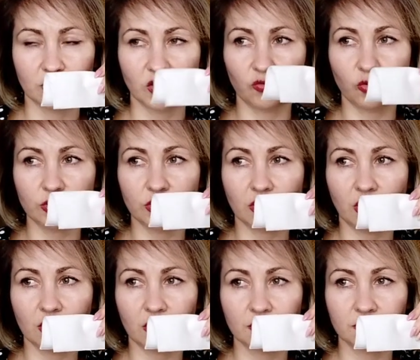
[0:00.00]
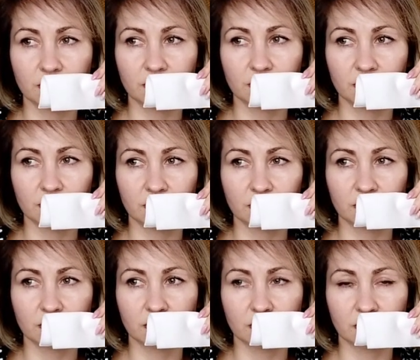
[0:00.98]
И вроде как
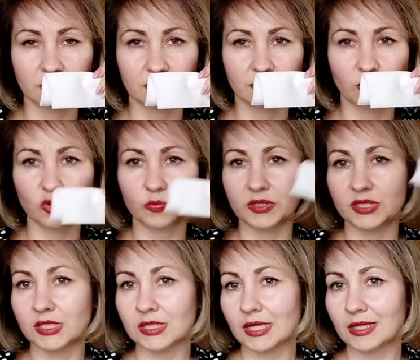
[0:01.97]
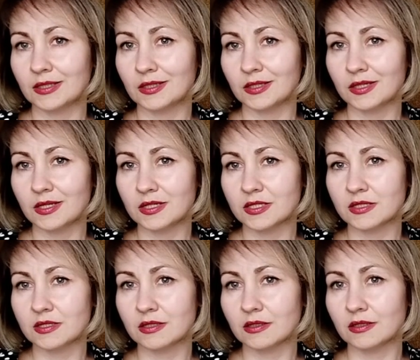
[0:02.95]
может быть, здесь какие-то
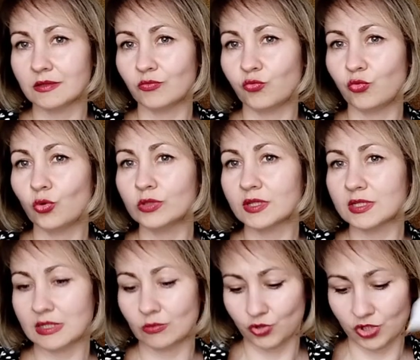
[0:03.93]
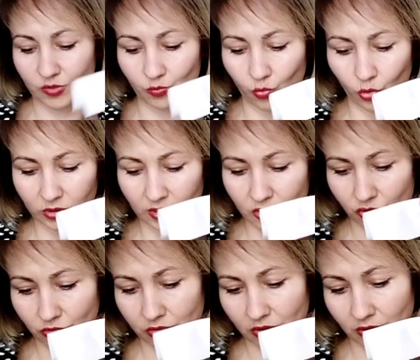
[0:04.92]
есть э, водоросли, вот сейчас модно
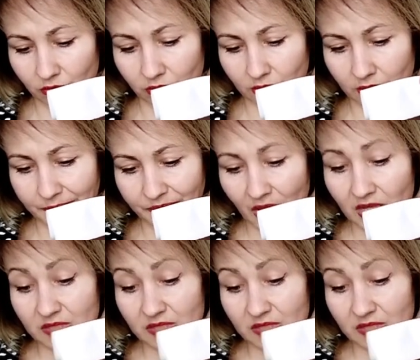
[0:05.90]
что-то такое, да?